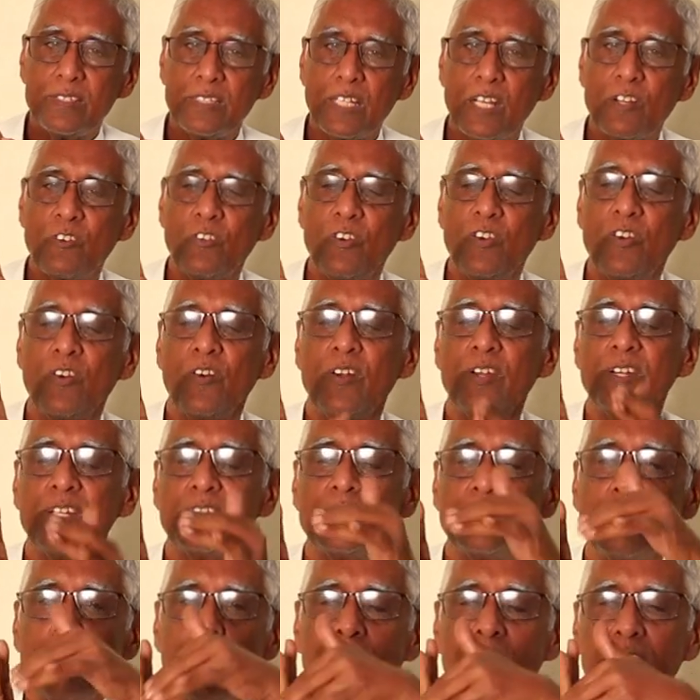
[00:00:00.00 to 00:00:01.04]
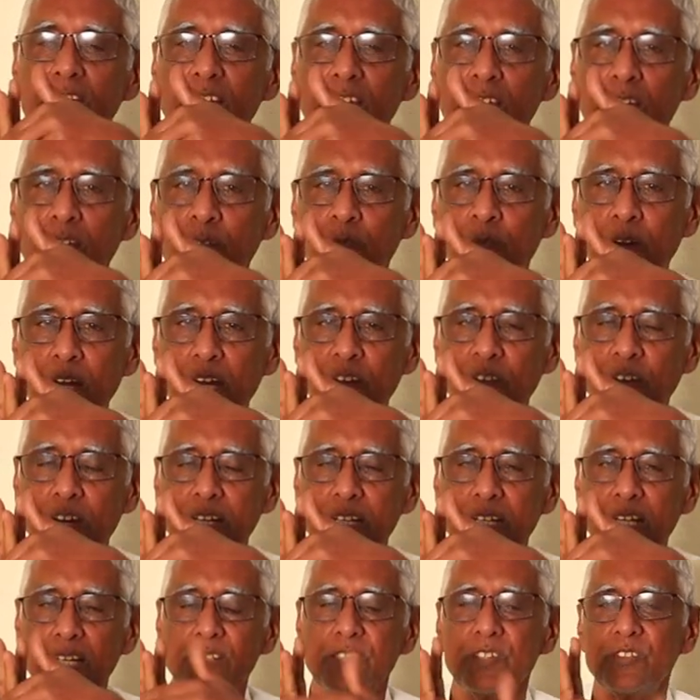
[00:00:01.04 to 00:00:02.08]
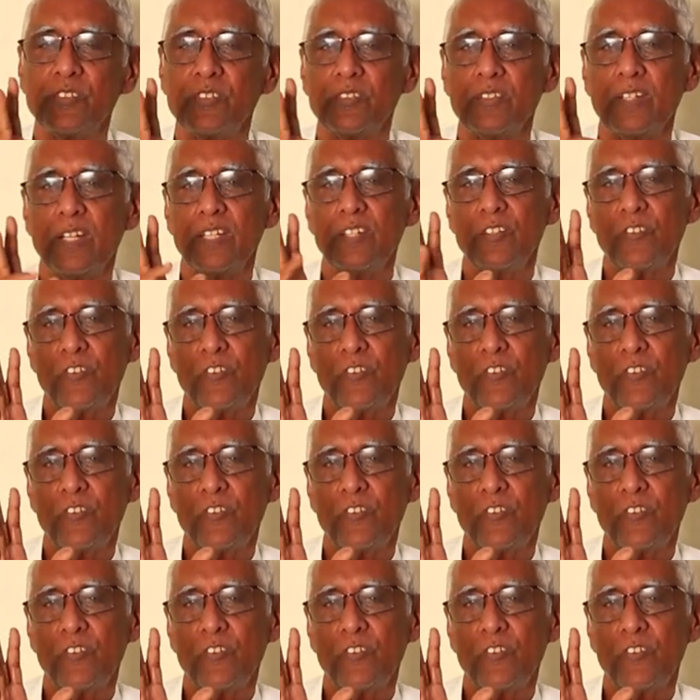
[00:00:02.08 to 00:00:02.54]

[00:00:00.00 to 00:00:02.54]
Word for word: తక్కువగా ఉంటే సప్లై మళ్ళీ వాటికి అందిస్తుంది